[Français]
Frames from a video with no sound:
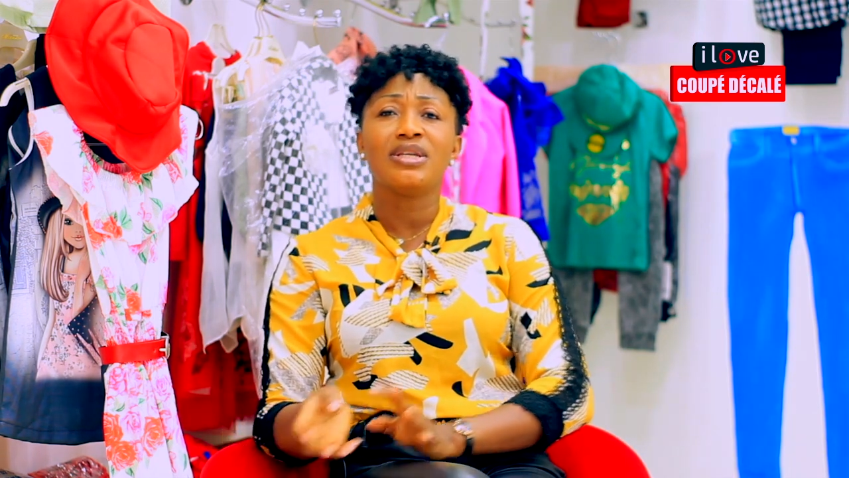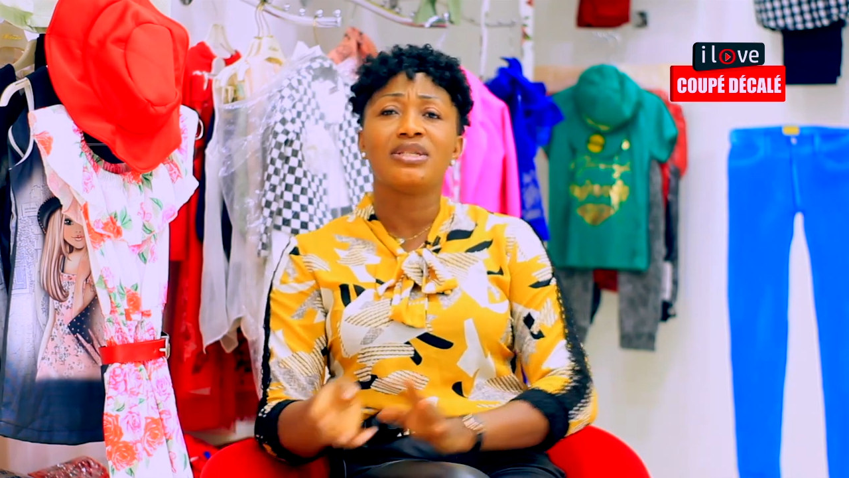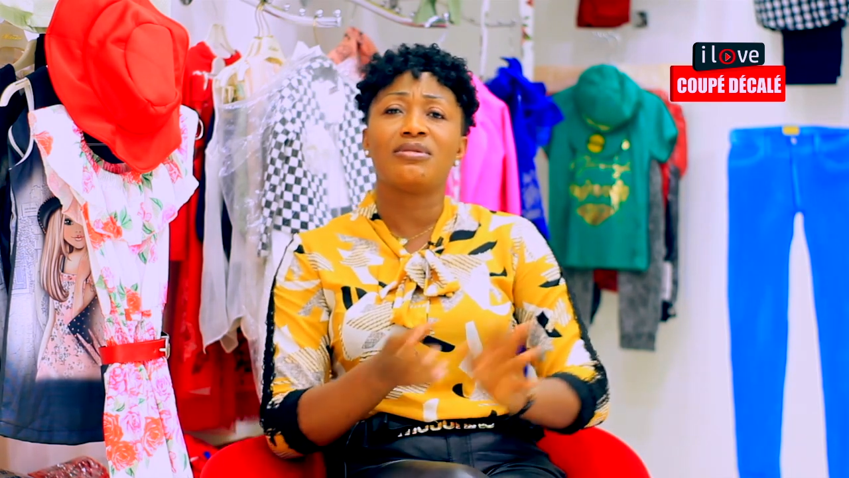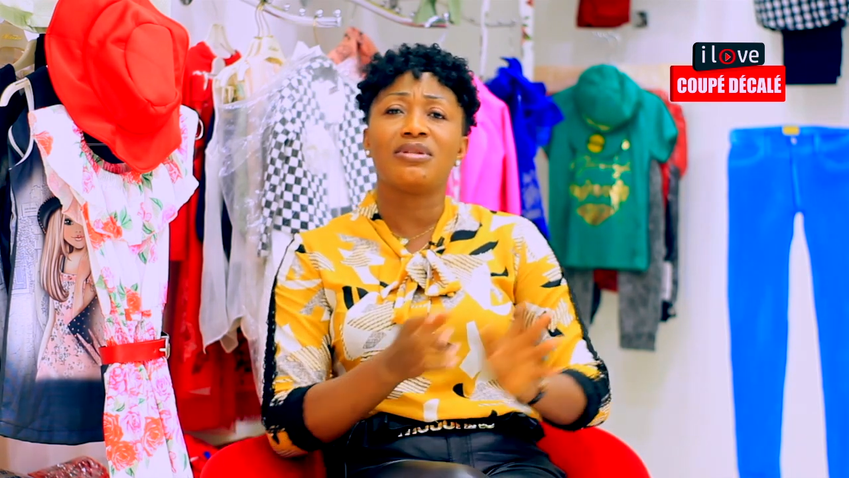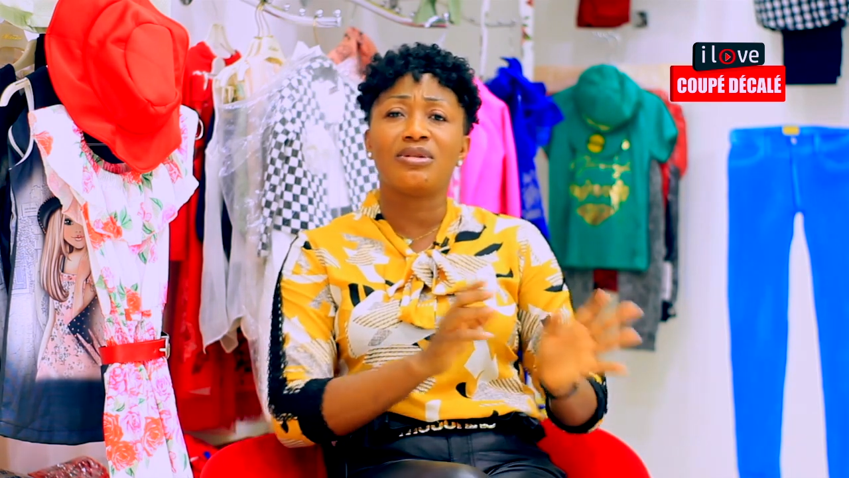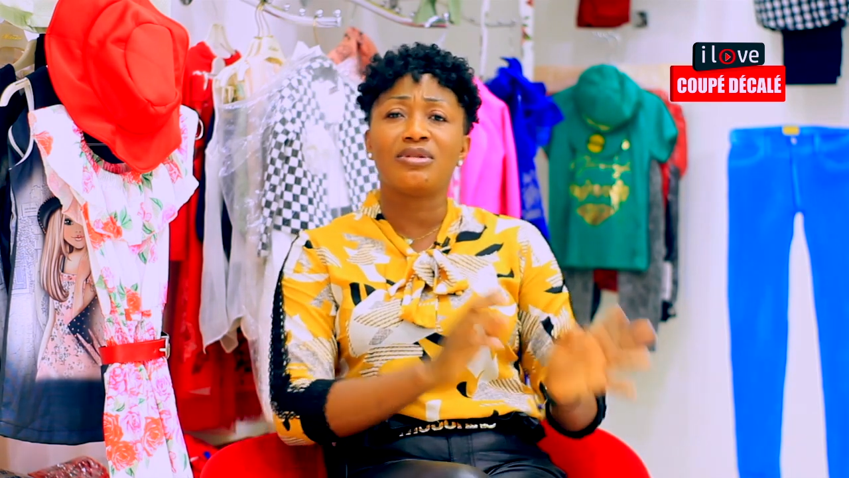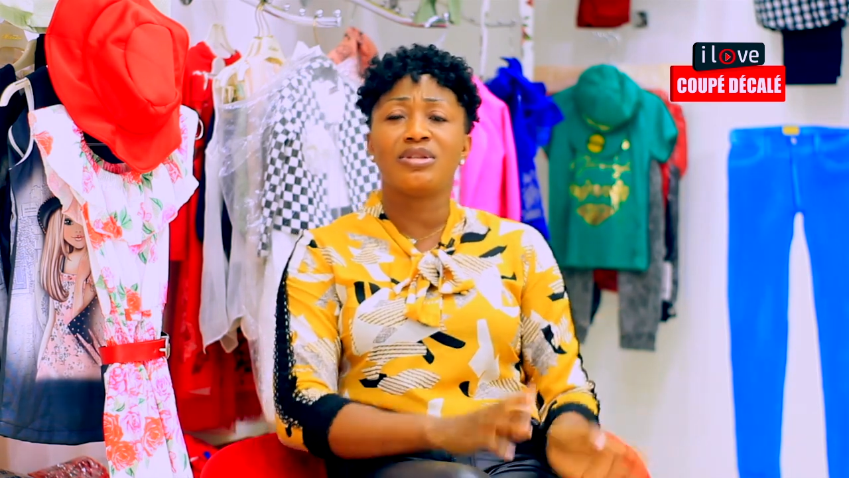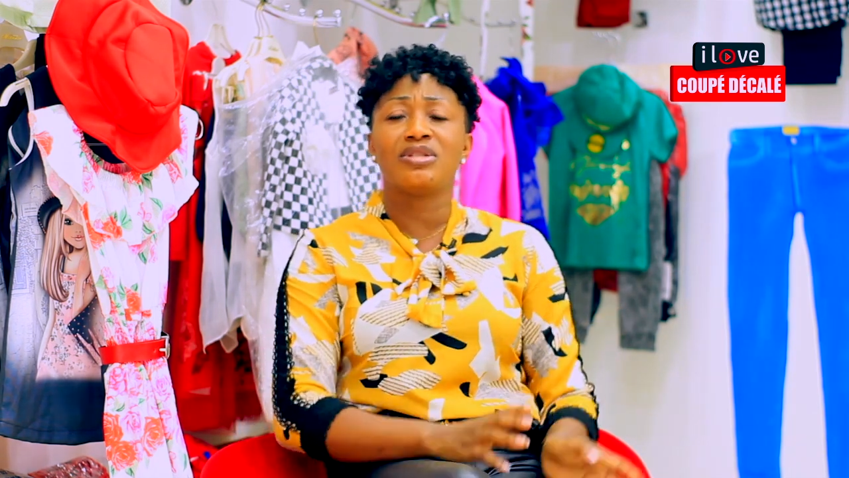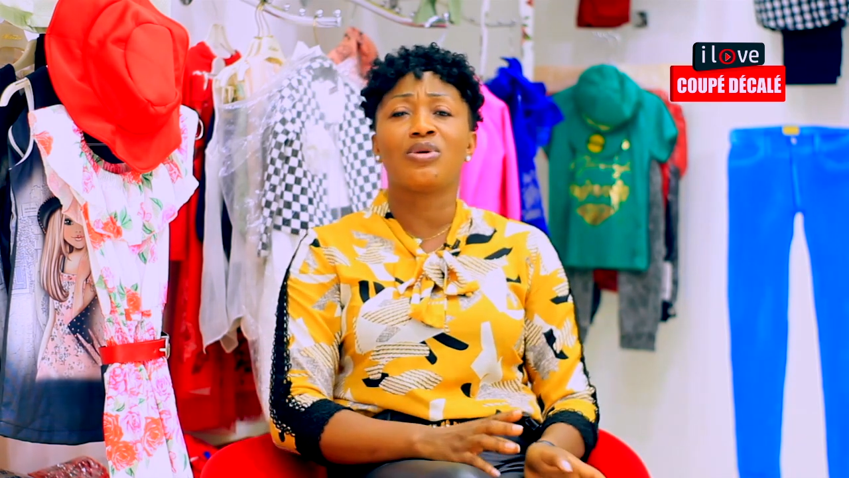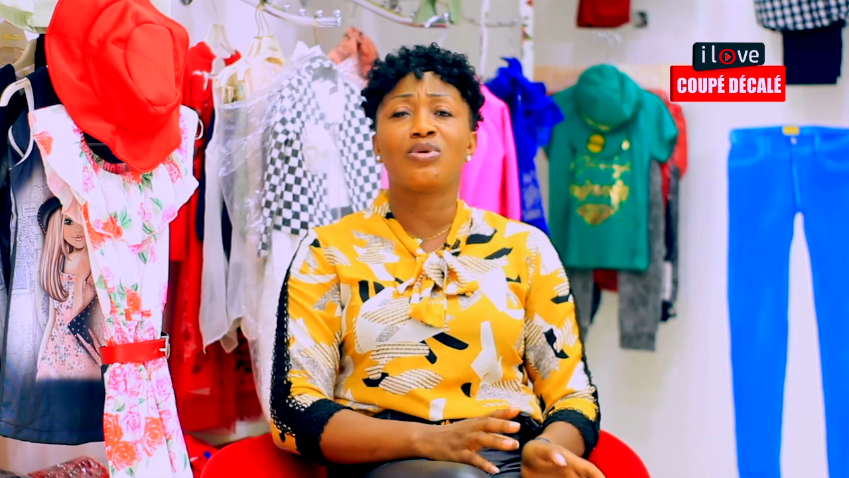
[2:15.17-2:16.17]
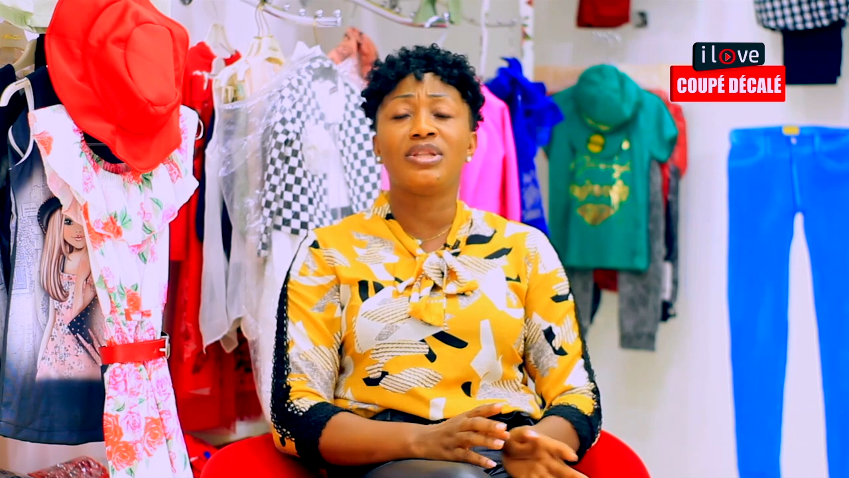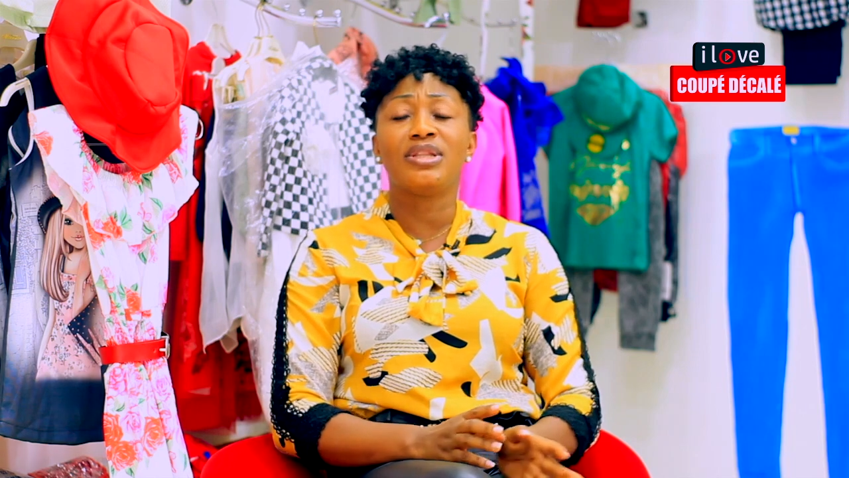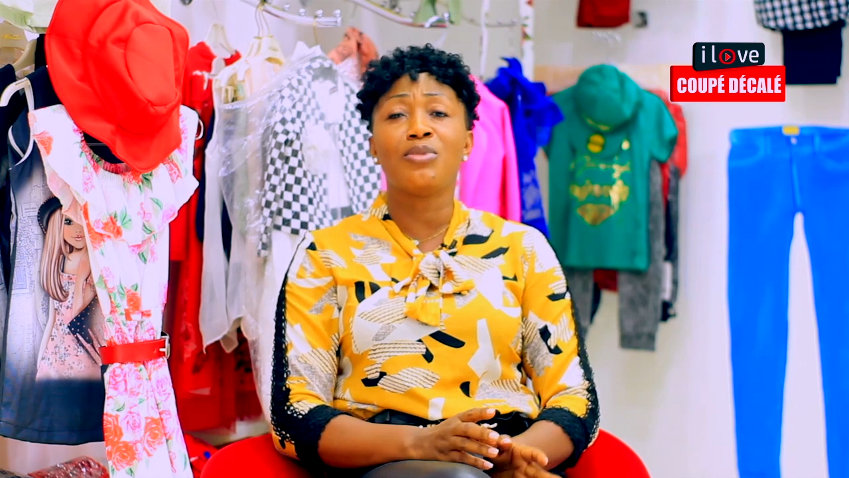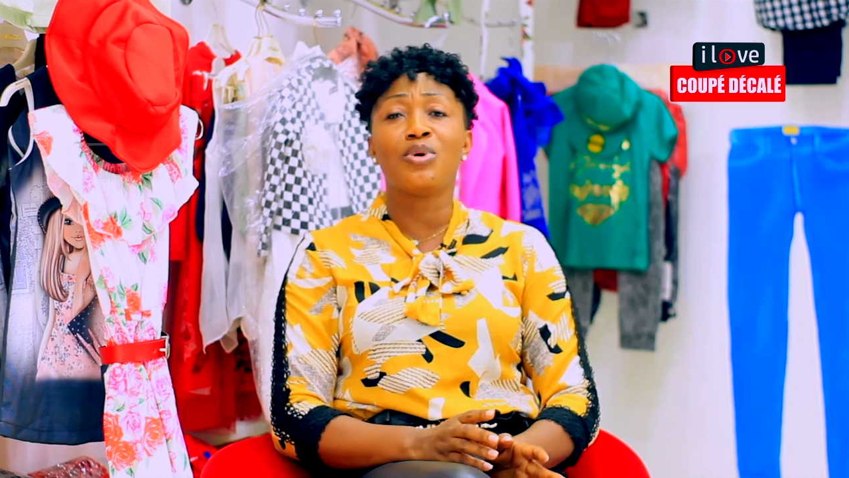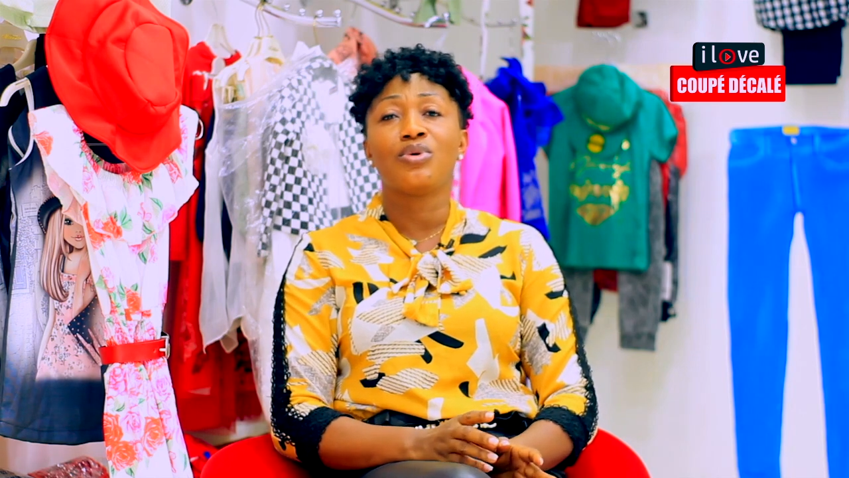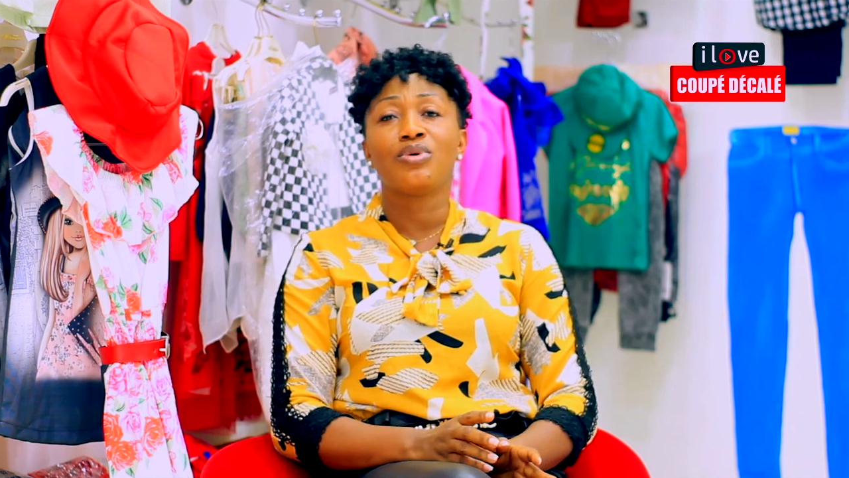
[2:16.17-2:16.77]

C'est encore démon.